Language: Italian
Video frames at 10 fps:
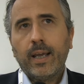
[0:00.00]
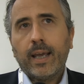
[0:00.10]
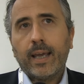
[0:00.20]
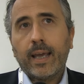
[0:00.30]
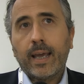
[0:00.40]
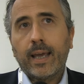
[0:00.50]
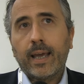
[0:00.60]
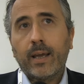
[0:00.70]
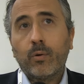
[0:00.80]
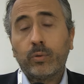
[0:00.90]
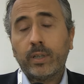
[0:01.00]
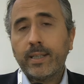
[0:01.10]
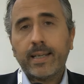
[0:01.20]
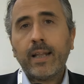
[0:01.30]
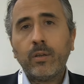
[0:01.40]
eh,
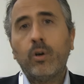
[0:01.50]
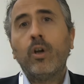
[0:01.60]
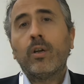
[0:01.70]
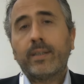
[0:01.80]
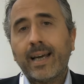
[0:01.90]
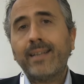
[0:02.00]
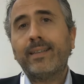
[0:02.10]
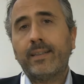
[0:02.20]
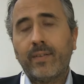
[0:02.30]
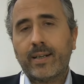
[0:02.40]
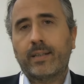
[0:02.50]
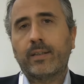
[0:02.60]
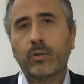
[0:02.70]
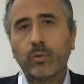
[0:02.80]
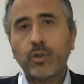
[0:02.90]
utilizzando tante diverse
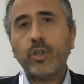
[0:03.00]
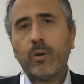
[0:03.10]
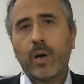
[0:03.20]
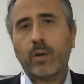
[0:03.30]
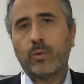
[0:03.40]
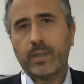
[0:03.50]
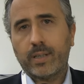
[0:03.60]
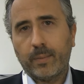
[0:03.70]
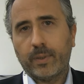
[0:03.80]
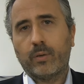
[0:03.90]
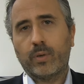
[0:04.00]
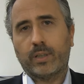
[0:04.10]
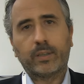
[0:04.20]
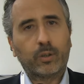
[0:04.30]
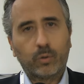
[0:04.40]
tecnologie o anche un insieme di
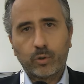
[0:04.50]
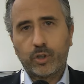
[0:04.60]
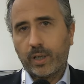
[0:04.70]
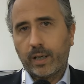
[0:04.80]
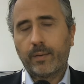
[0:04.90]
queste tecnologie,